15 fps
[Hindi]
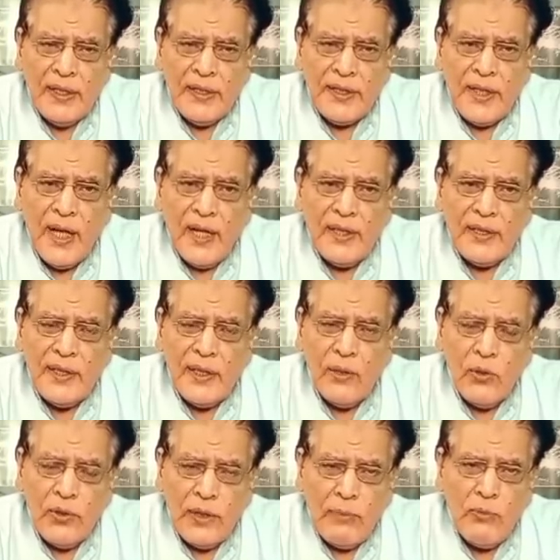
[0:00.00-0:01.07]
या ये
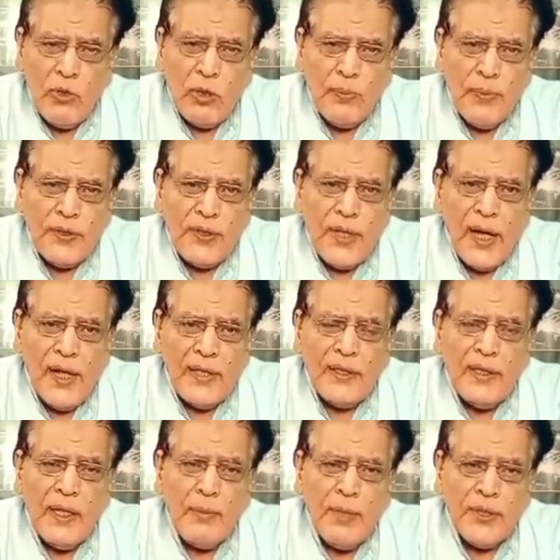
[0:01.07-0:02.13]
उनके मुल्क में जाए
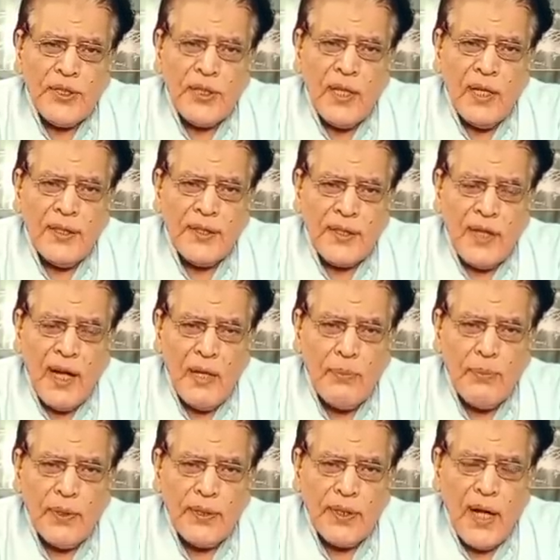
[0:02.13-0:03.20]
ये हमेशा टांग
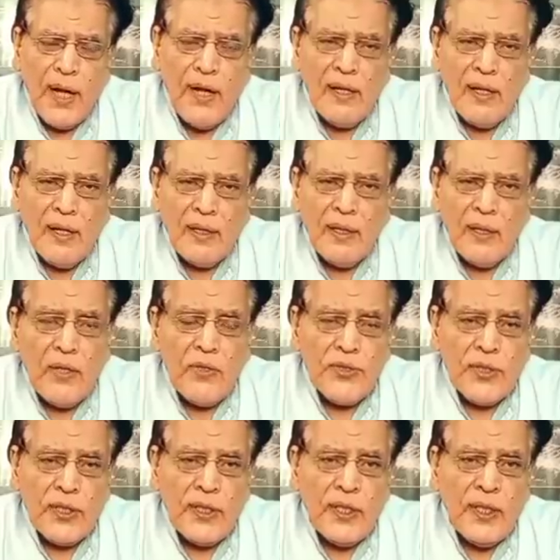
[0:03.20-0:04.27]
पर टांग रखकर
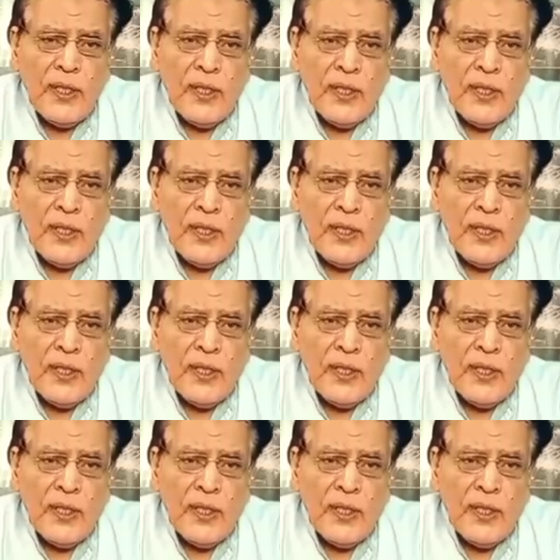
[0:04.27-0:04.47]
उसकी